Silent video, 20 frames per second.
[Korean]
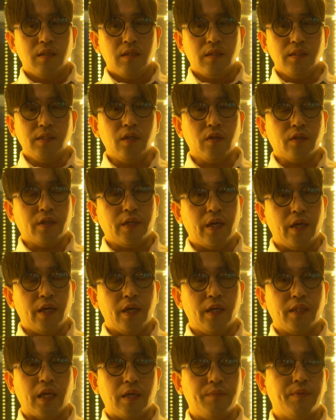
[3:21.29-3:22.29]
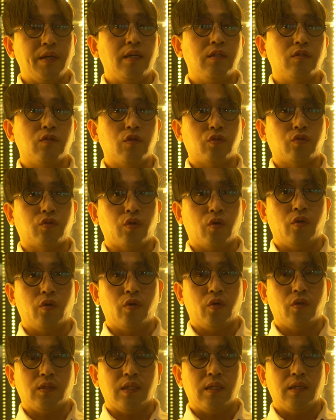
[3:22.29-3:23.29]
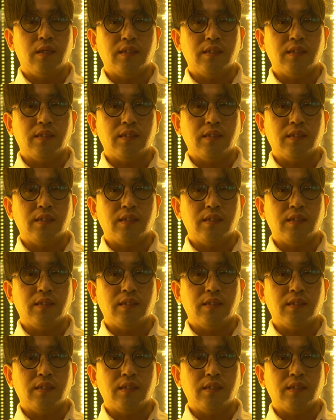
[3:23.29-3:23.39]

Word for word: 이렇게 데뷔하는 것도